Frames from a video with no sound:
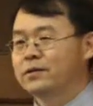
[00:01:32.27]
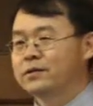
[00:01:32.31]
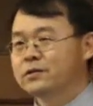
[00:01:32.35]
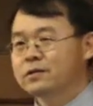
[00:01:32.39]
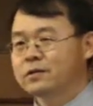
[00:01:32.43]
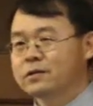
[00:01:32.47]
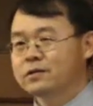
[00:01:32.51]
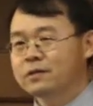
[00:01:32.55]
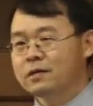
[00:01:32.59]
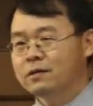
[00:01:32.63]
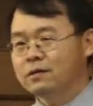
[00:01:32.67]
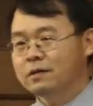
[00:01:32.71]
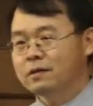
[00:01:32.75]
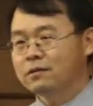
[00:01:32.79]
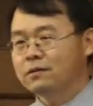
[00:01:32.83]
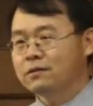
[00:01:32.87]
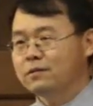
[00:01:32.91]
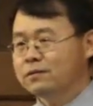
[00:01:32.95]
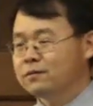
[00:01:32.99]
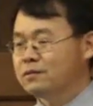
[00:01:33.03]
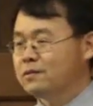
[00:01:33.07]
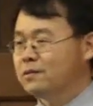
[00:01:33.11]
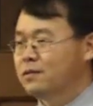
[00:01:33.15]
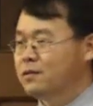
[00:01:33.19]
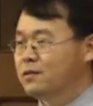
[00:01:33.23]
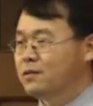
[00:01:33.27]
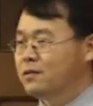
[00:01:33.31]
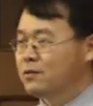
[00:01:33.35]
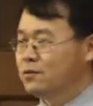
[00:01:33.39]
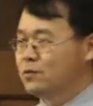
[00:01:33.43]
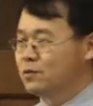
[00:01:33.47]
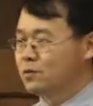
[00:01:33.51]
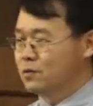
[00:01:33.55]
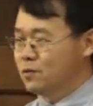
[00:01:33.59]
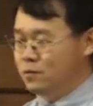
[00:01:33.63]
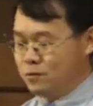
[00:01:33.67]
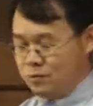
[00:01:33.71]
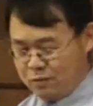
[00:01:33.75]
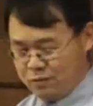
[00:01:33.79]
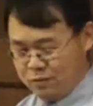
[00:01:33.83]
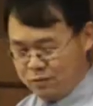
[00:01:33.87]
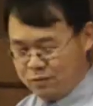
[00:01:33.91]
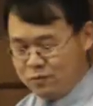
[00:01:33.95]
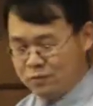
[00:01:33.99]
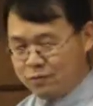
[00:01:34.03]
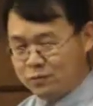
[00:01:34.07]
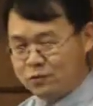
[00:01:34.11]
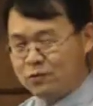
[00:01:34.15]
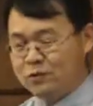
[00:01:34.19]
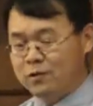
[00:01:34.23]
청산되고
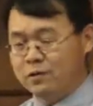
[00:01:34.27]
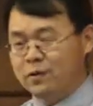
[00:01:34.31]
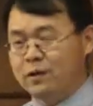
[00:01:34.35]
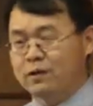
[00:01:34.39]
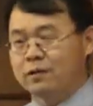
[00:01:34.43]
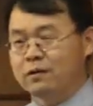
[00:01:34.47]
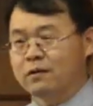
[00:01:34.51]
주님의